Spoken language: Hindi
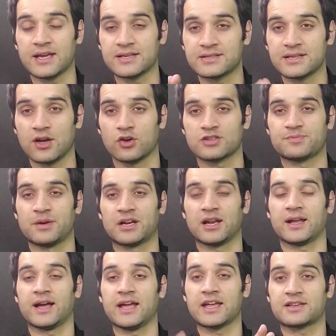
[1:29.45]
इसी हॉस्पिटल
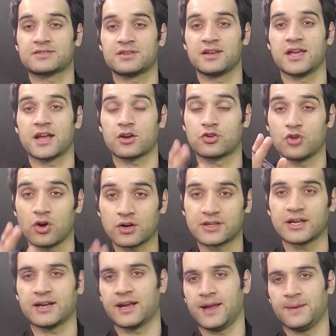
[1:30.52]
का एक सीनियर
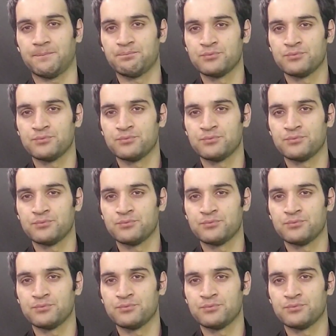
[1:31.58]
डॉक्टर है